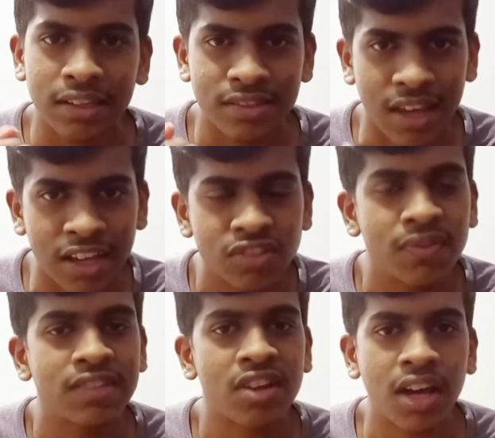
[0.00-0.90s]
சயின்ஸ்
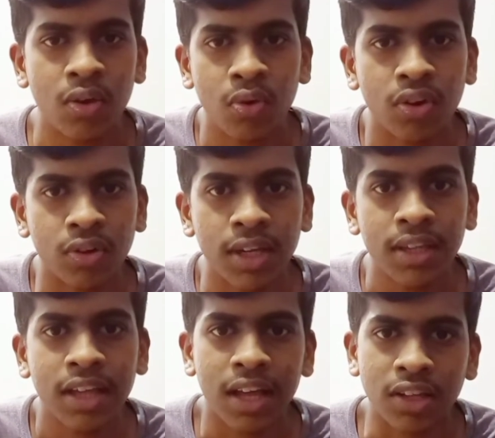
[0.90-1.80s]
ஃபிக்ஷனாகவும் இருக்குது
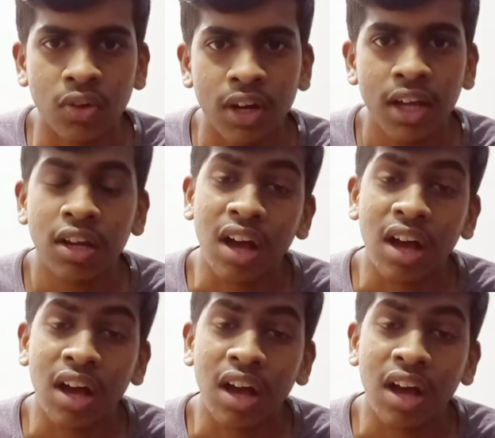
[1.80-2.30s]
அதோட